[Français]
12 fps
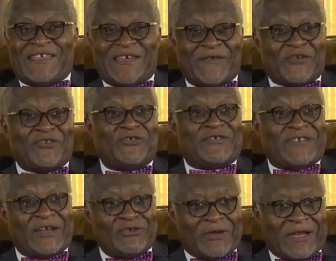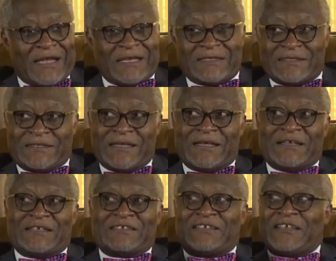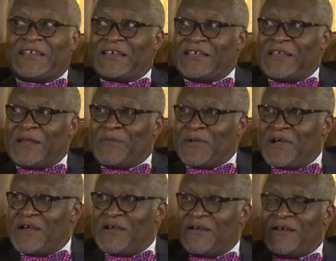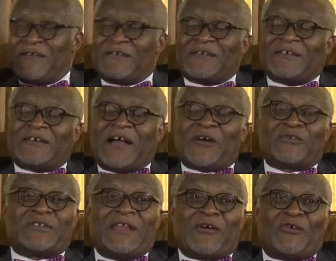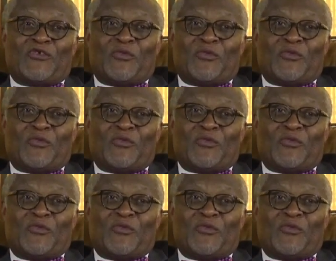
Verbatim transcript: Il n'y avait que deux salles de classe. C'était créé là-bas, à côté de l'école